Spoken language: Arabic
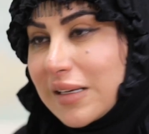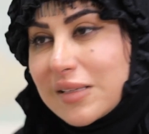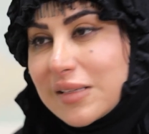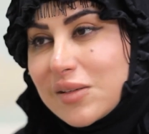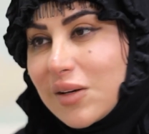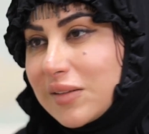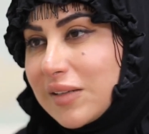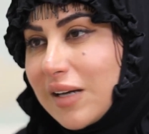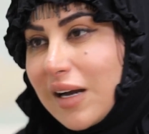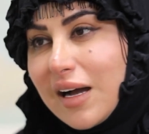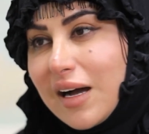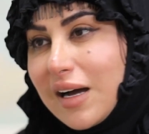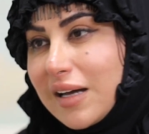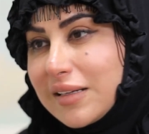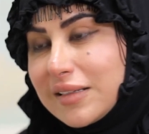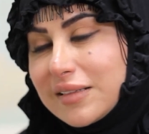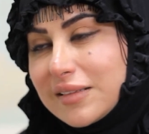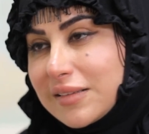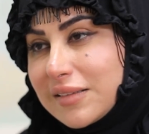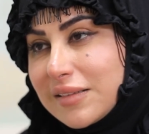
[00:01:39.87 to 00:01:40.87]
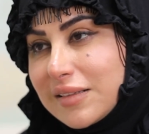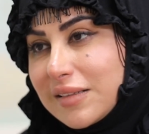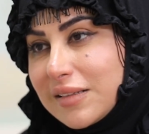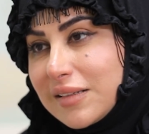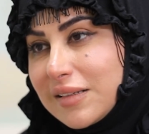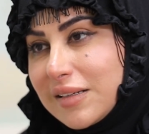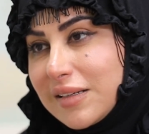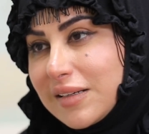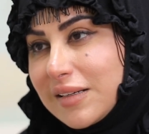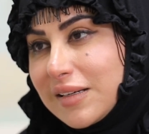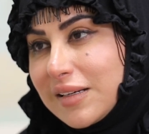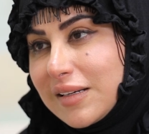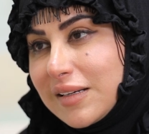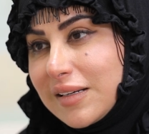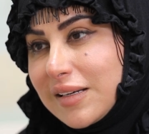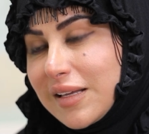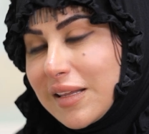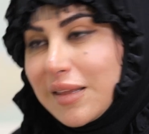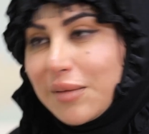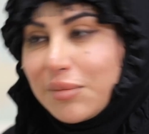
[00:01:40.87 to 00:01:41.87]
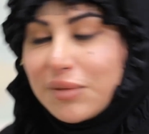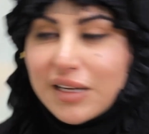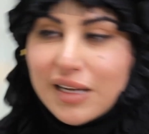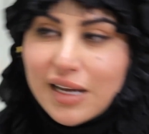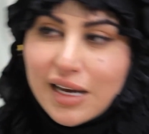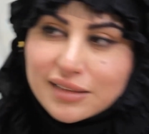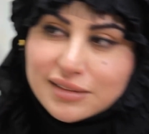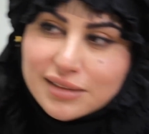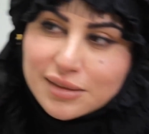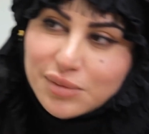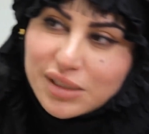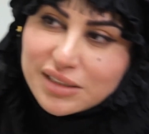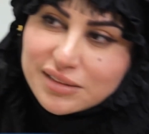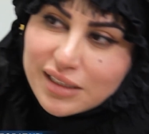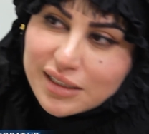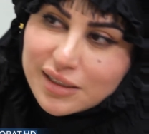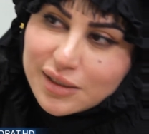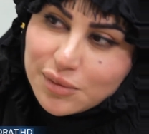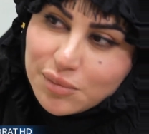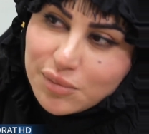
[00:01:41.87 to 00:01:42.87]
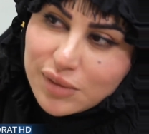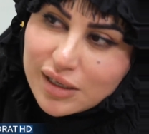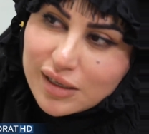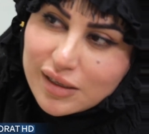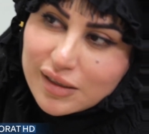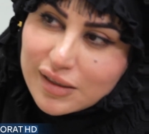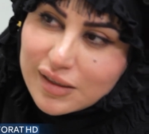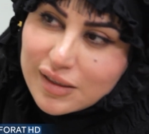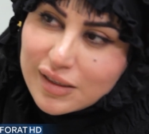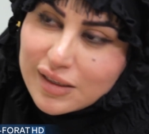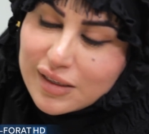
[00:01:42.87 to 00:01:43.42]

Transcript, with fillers: مرتك صوتها عالي تذبني خاطر مرتك يمه